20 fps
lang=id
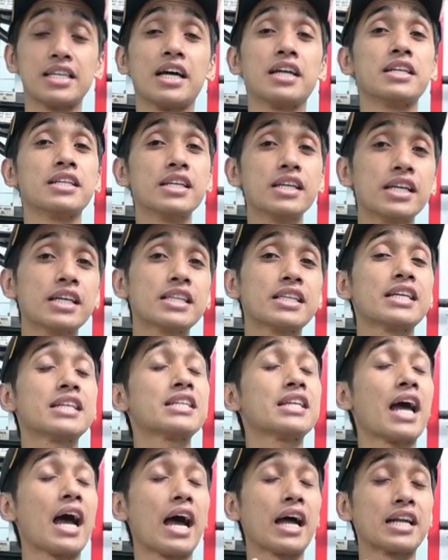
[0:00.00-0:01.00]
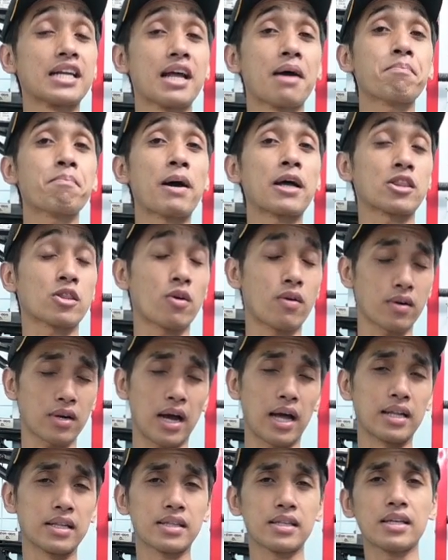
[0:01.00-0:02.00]
Jadi tidak ada
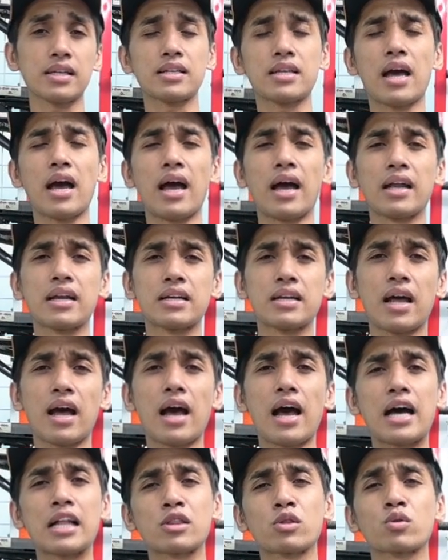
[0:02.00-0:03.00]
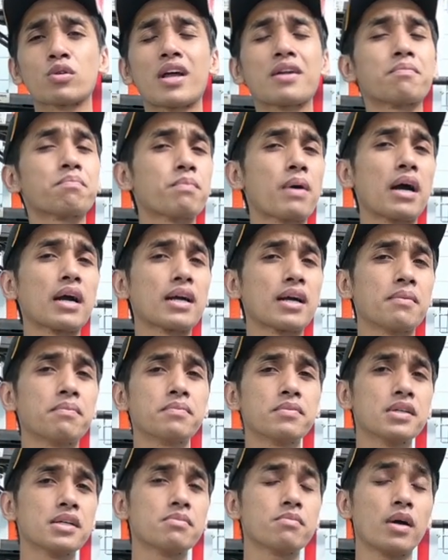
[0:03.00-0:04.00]
patokan, tidak ada aturan
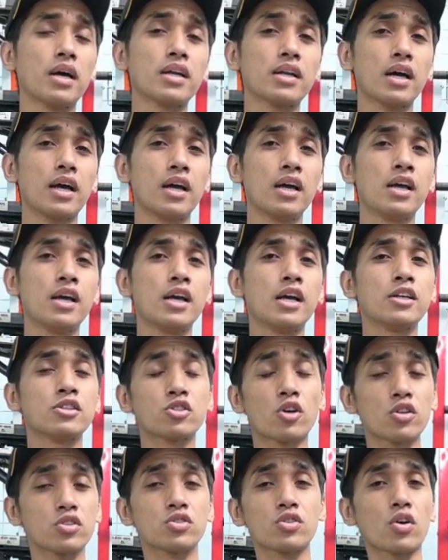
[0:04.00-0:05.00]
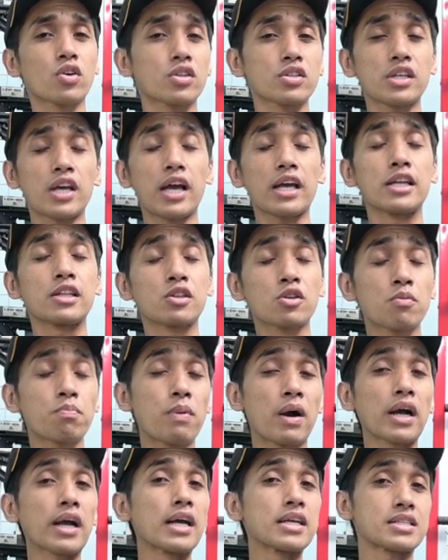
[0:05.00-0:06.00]
pakem di mana cocoknya itu
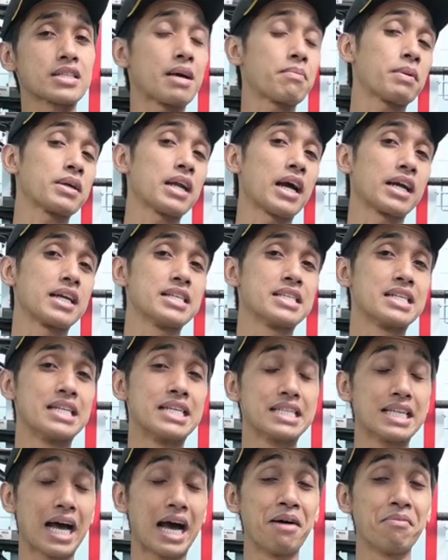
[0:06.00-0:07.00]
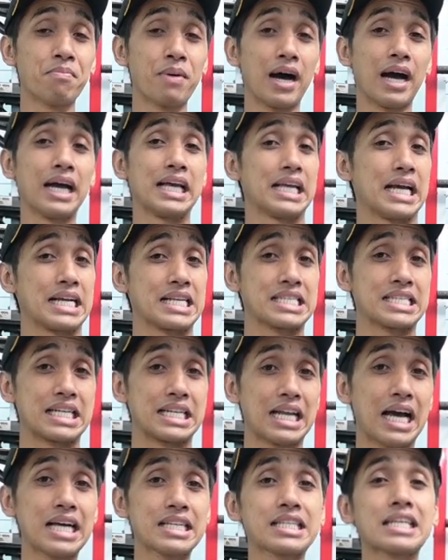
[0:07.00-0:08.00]
pakai senapan angin jenis apa. Yang
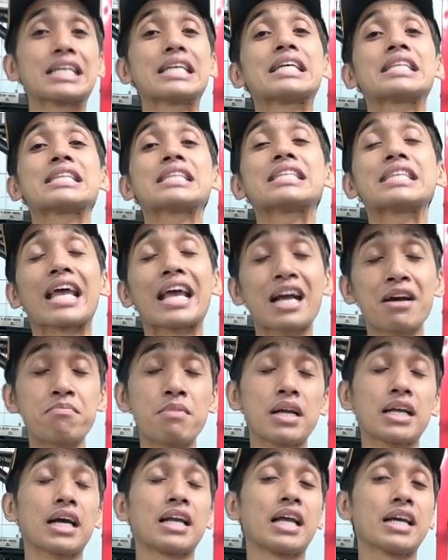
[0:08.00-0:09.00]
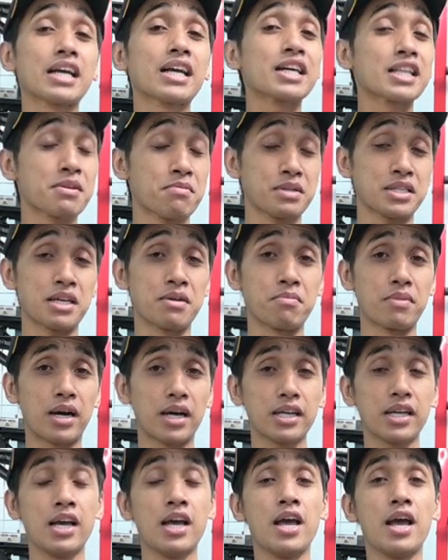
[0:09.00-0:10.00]
jelas saya kembalikan lagi ke
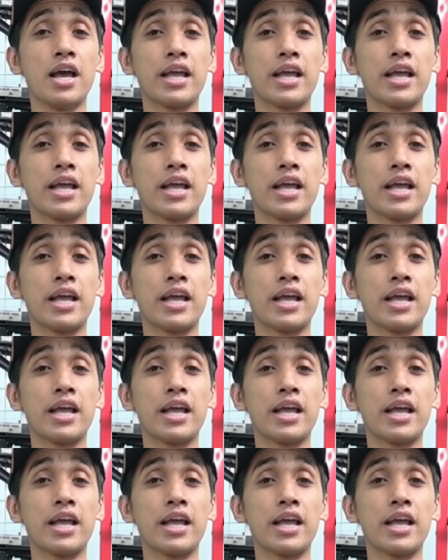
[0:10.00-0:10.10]
teman-teman